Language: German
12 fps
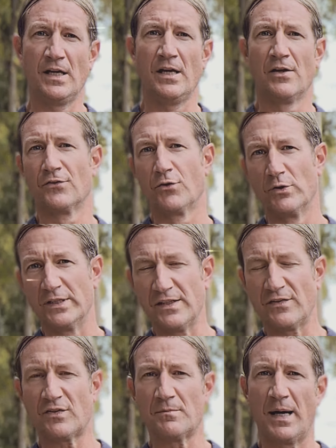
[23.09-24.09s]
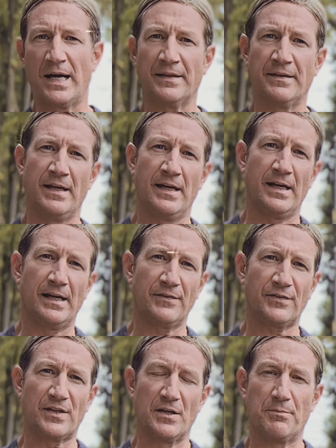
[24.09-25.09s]
so liest man,
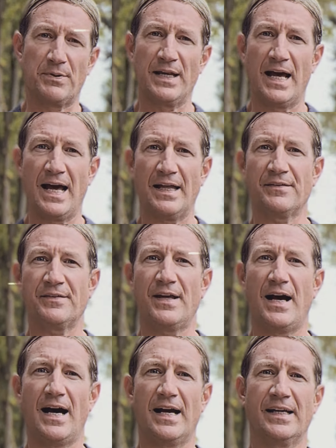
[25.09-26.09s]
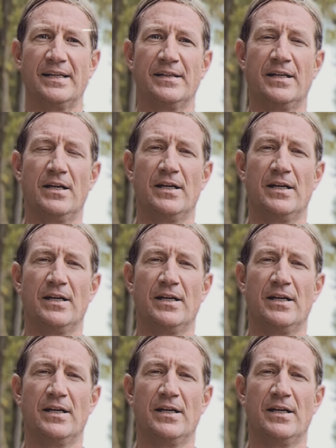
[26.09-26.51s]
ist geplant ein